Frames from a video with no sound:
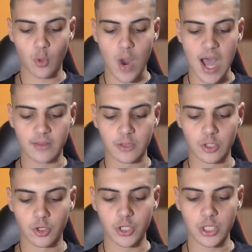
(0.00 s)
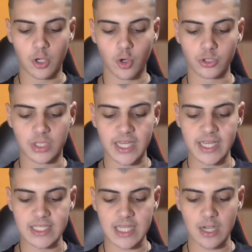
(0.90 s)
quando in
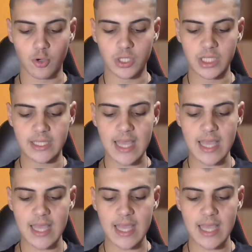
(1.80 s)
contesa con il